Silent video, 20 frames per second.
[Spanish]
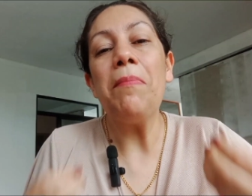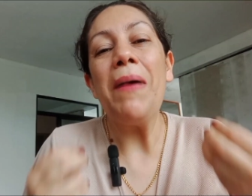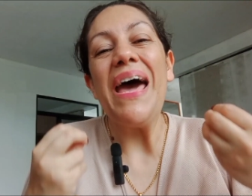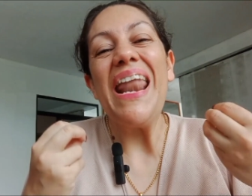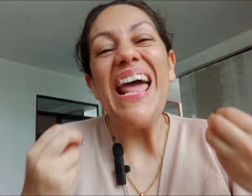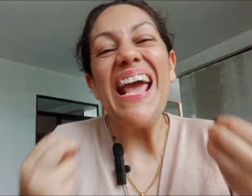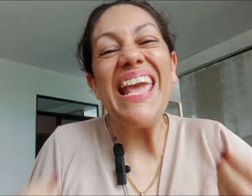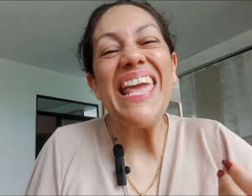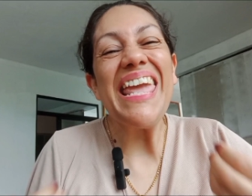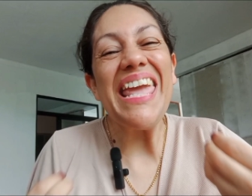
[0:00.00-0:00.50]

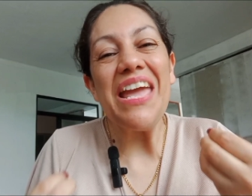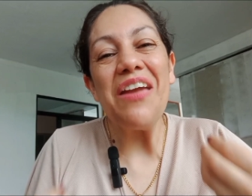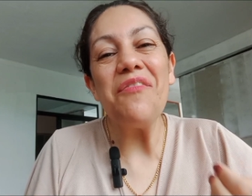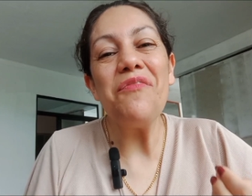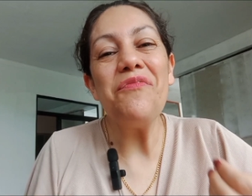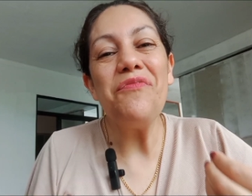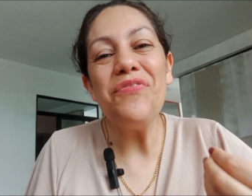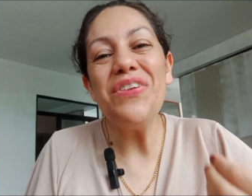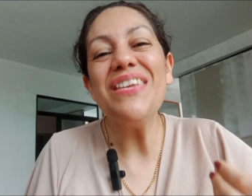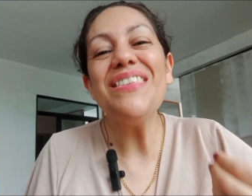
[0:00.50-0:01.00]
¿Para qué
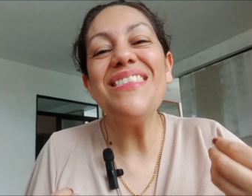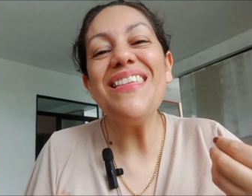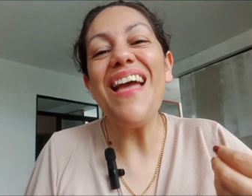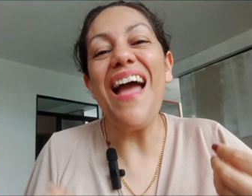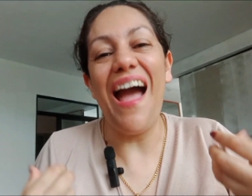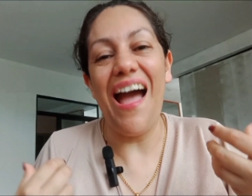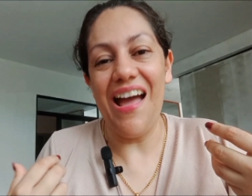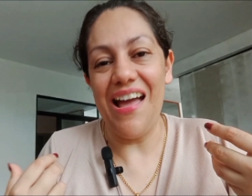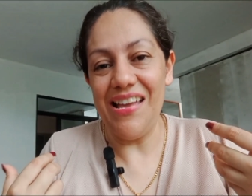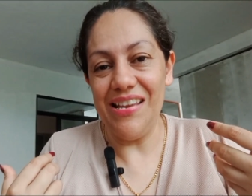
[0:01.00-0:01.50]

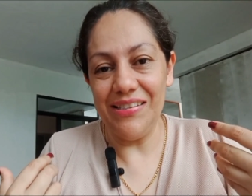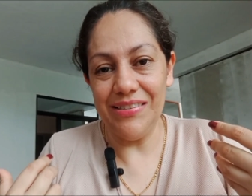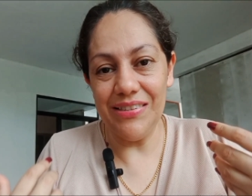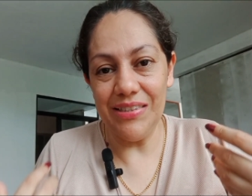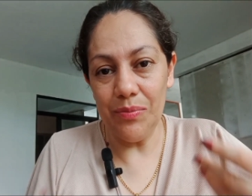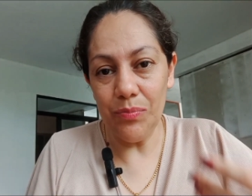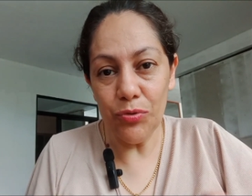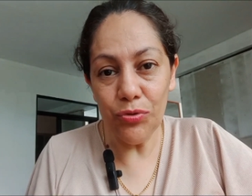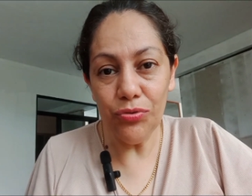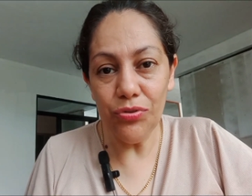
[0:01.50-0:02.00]
vine a
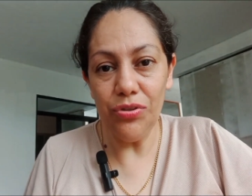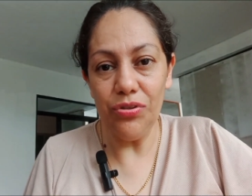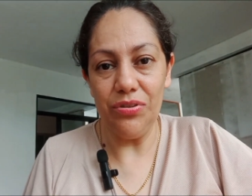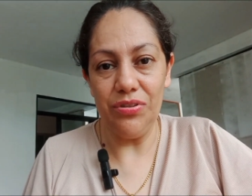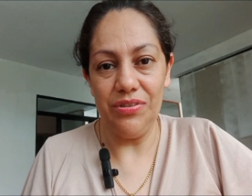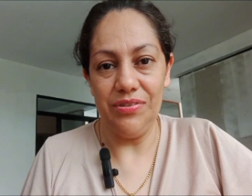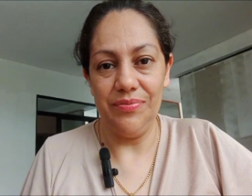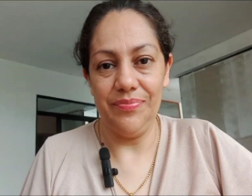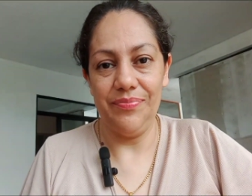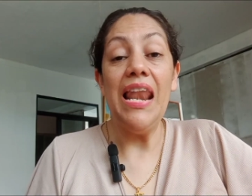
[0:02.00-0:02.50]
este mundo?